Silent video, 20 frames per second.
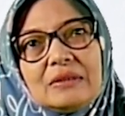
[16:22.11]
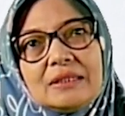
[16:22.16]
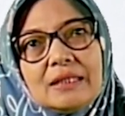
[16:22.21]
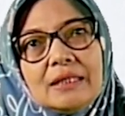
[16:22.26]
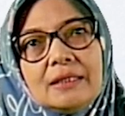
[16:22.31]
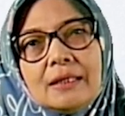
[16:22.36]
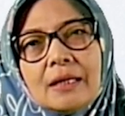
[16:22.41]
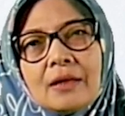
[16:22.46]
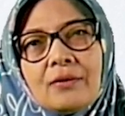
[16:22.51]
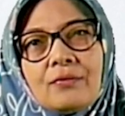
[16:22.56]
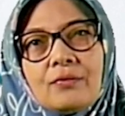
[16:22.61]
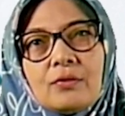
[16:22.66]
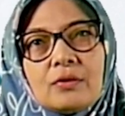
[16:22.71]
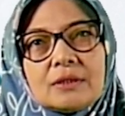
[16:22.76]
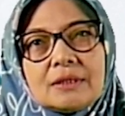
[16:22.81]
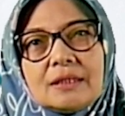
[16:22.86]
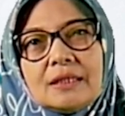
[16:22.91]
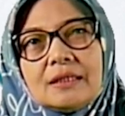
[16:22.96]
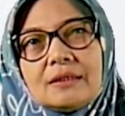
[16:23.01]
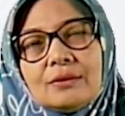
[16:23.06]
Jadi dari
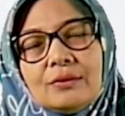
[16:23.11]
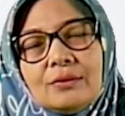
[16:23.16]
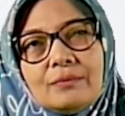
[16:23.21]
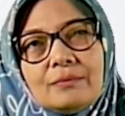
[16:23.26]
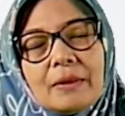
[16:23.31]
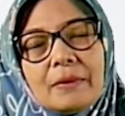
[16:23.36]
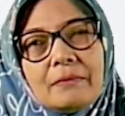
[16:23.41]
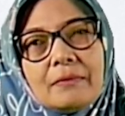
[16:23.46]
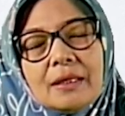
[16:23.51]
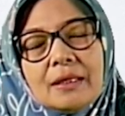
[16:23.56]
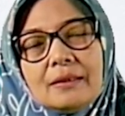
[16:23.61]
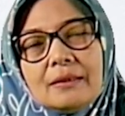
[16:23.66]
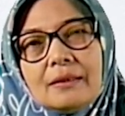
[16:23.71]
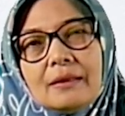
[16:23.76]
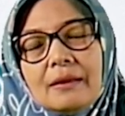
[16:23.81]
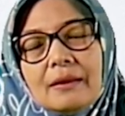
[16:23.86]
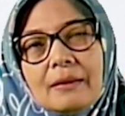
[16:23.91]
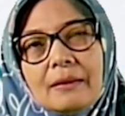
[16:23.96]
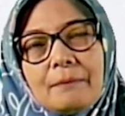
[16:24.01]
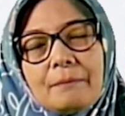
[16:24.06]
fungsi itu memang
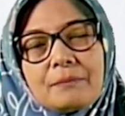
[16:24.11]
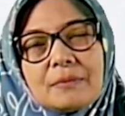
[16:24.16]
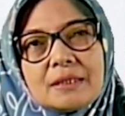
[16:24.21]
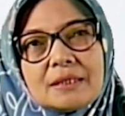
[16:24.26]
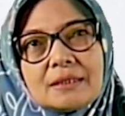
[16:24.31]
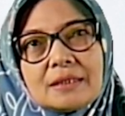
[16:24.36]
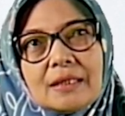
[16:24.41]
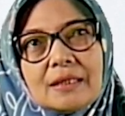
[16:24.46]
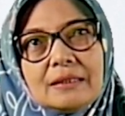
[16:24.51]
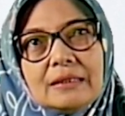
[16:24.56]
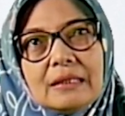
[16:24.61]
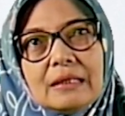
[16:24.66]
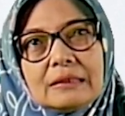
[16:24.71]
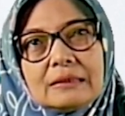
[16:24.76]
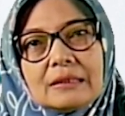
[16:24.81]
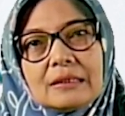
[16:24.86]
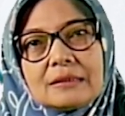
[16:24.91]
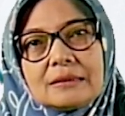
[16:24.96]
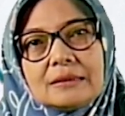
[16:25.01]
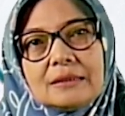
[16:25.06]
pesan yang
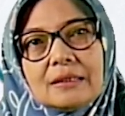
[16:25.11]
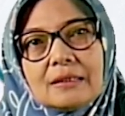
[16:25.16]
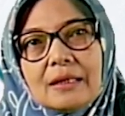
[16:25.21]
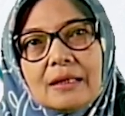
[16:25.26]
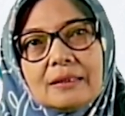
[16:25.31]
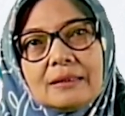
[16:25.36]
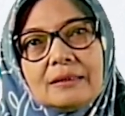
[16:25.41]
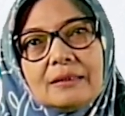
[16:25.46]
tersirat